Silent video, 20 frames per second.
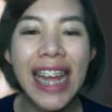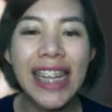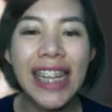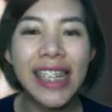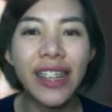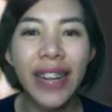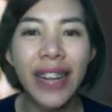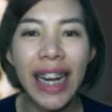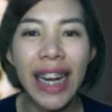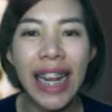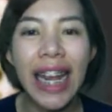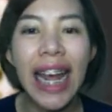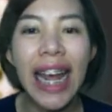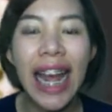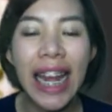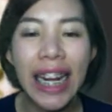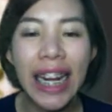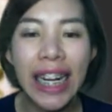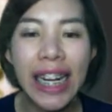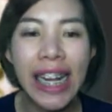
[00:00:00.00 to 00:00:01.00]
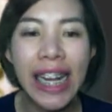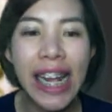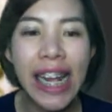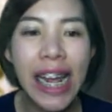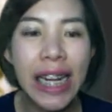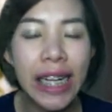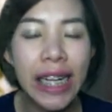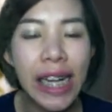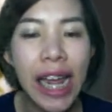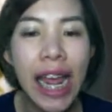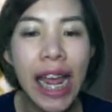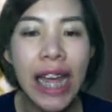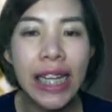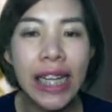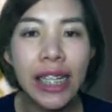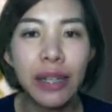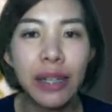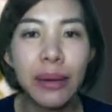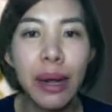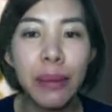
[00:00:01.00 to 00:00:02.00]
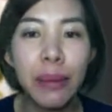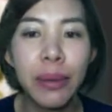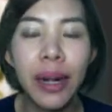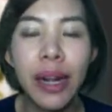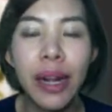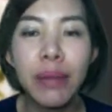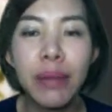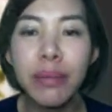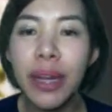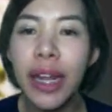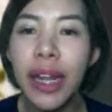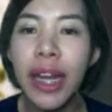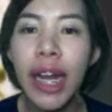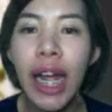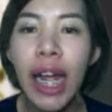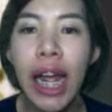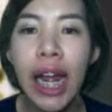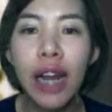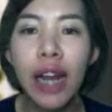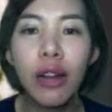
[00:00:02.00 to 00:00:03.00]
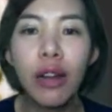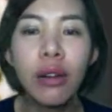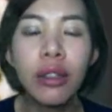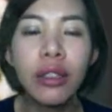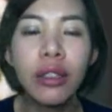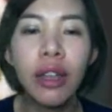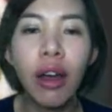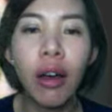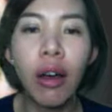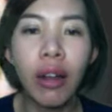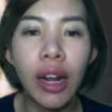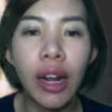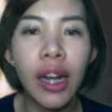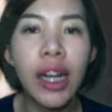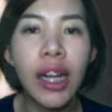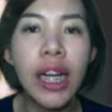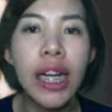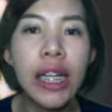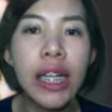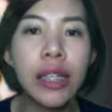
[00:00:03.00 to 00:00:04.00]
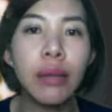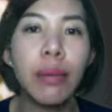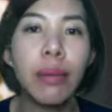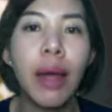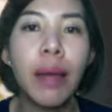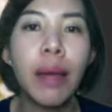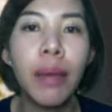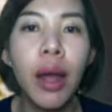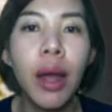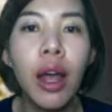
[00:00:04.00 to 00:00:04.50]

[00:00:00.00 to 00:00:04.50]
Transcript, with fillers: วัสดีค่ะ นักเรียนสำหรับคลิปนี้นะคะเราก็ต่อกันเลยสำหรับ